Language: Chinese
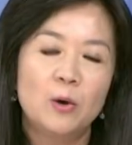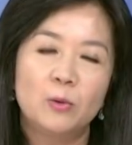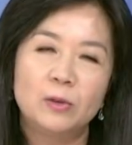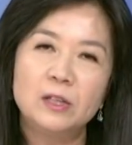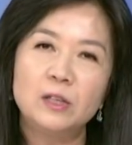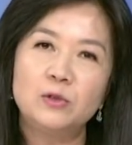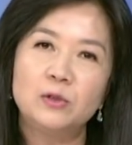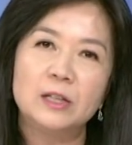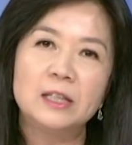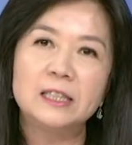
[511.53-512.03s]
我
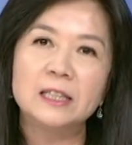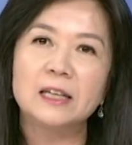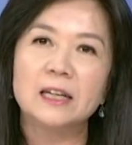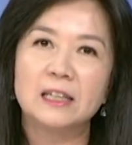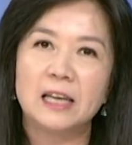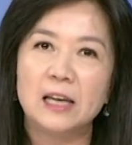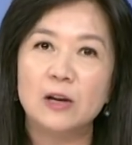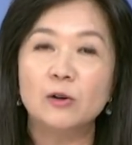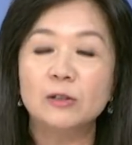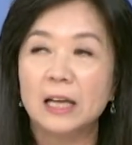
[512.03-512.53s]
是觉得这个
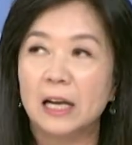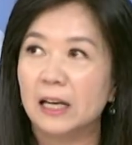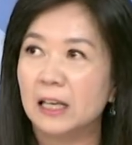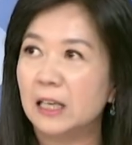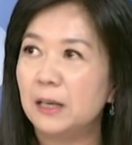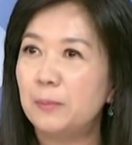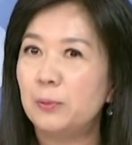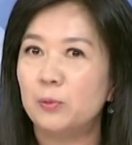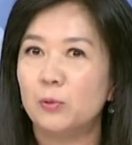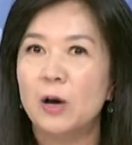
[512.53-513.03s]
也有点
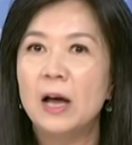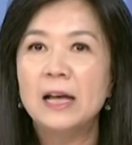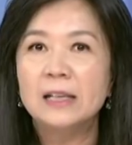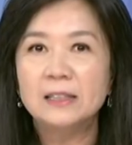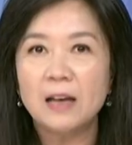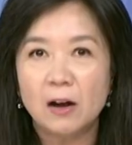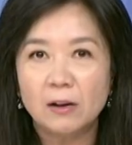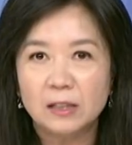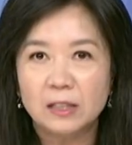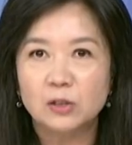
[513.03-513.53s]
离谱。
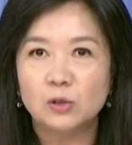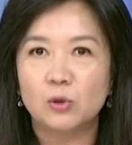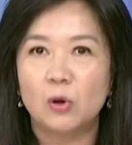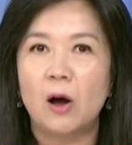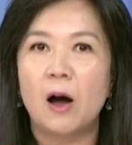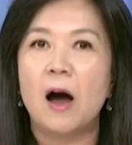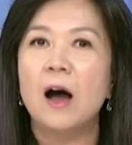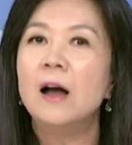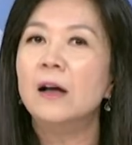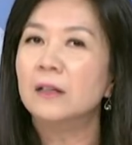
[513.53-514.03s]
照理
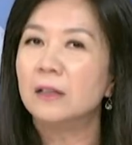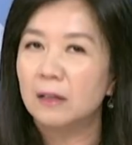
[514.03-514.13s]
说。